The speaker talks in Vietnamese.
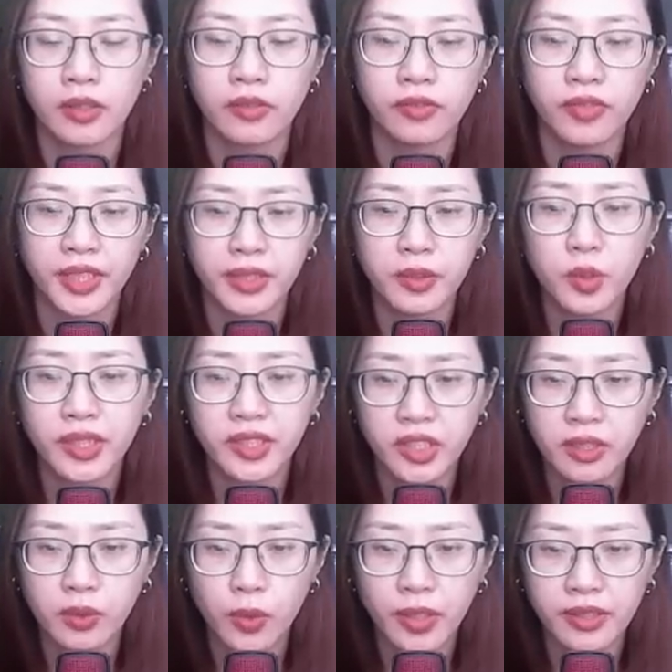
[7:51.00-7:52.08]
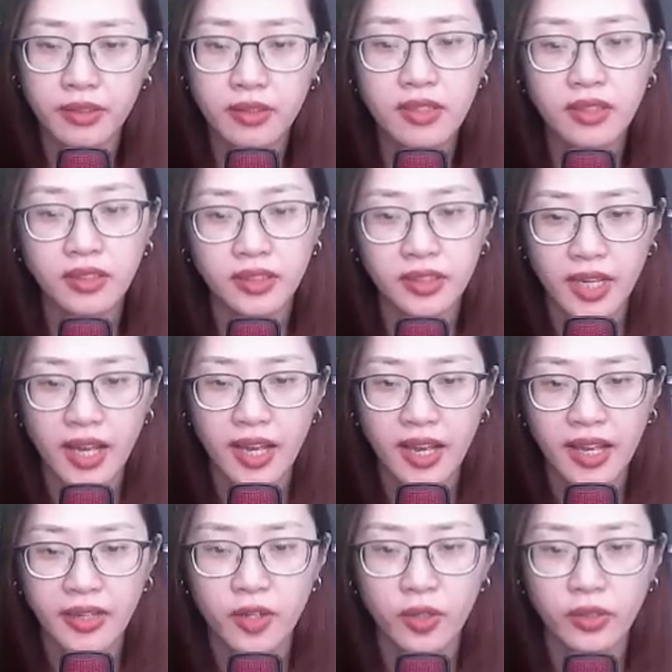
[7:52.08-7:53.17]
Vị Ngụy sư huynh cười ha
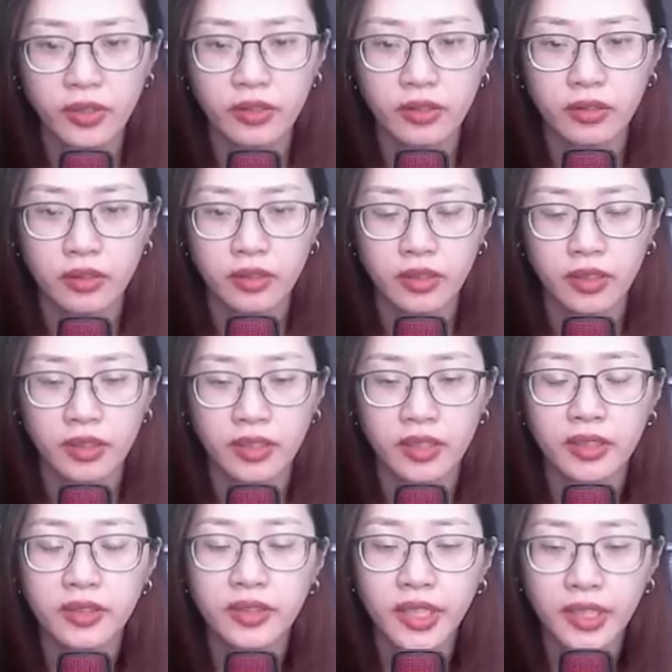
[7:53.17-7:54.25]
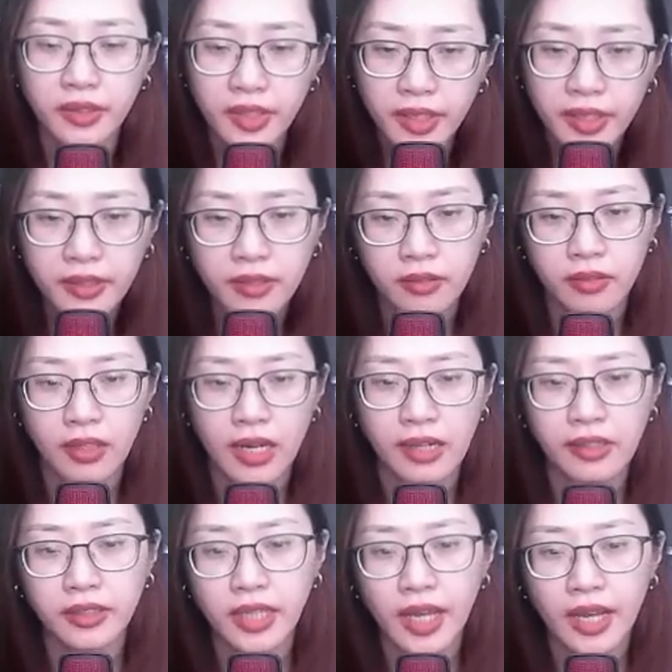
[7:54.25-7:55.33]
ha nói. Chỉ tiếc là
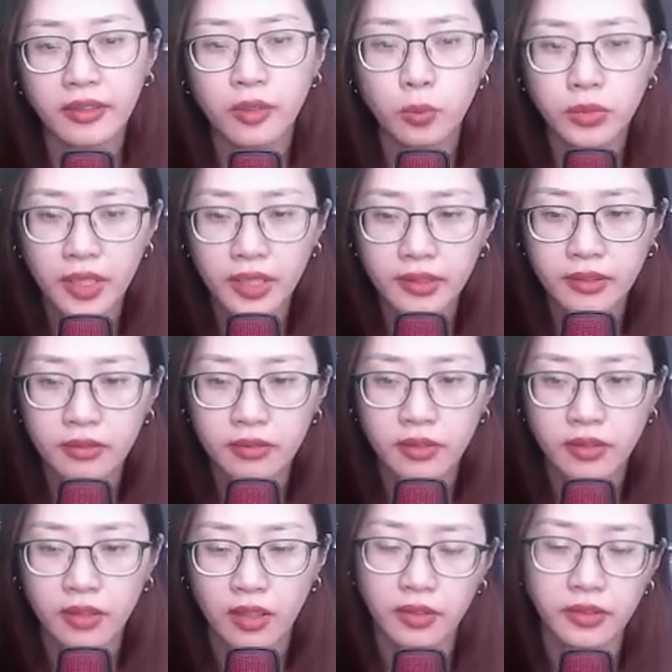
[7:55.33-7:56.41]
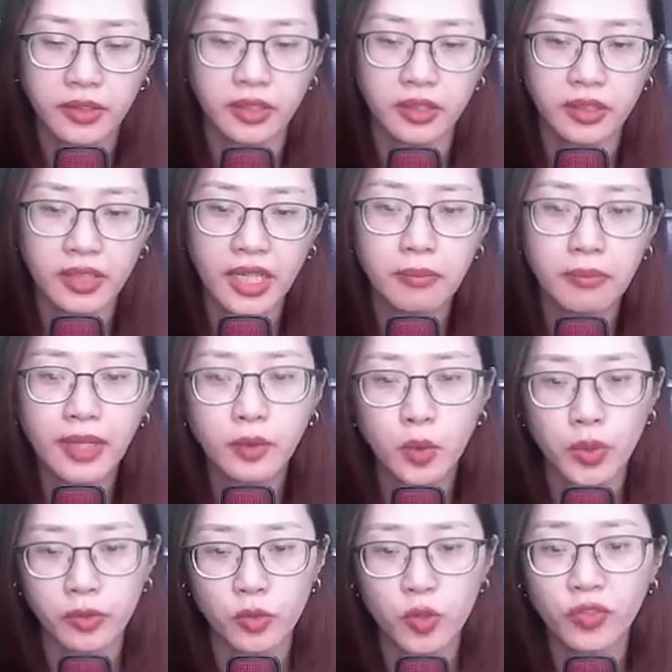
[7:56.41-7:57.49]
người ta không tin. Hơn nữa cách bắt
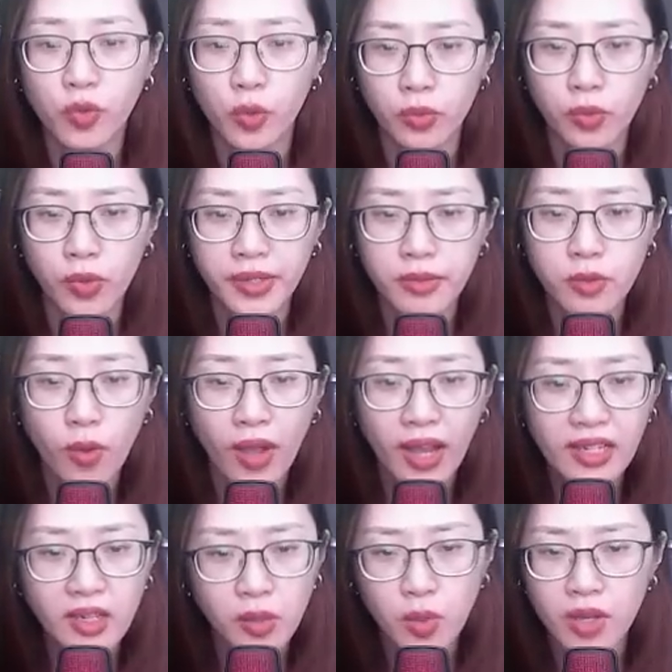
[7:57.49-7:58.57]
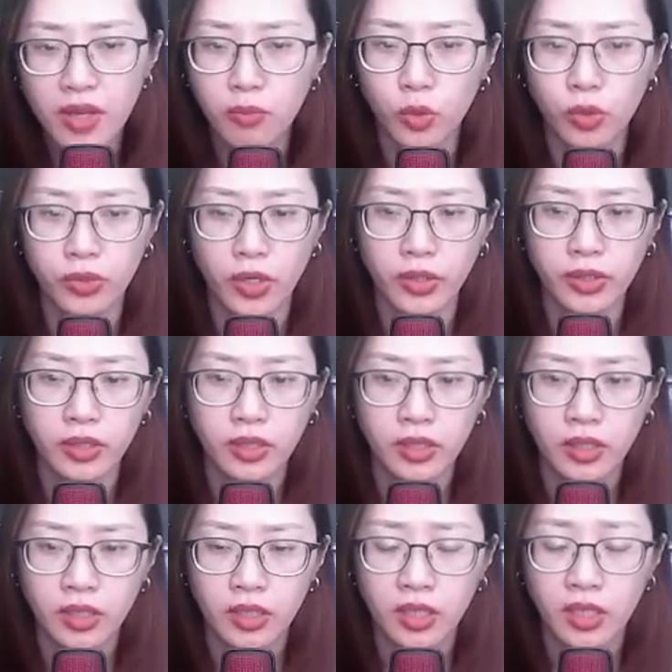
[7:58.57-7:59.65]
chuyện của Phùng huynh quá là quê mùa rồi.
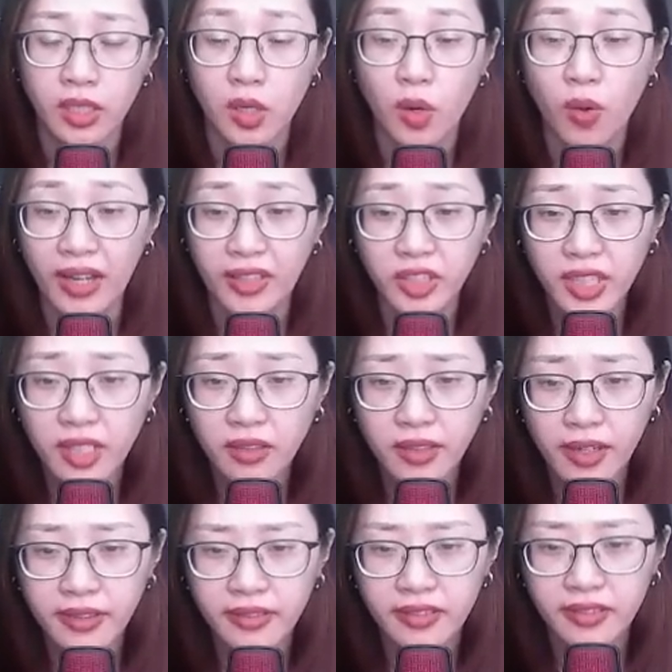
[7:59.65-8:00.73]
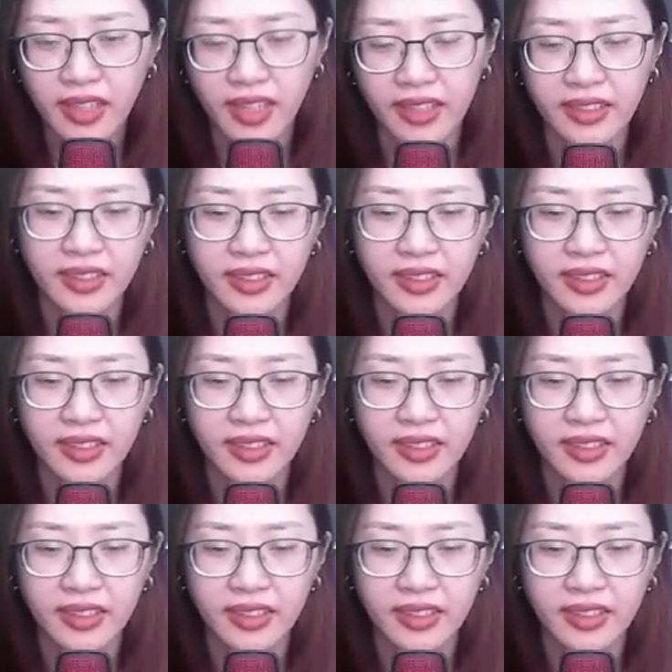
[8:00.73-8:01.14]
Họa sát thân, à,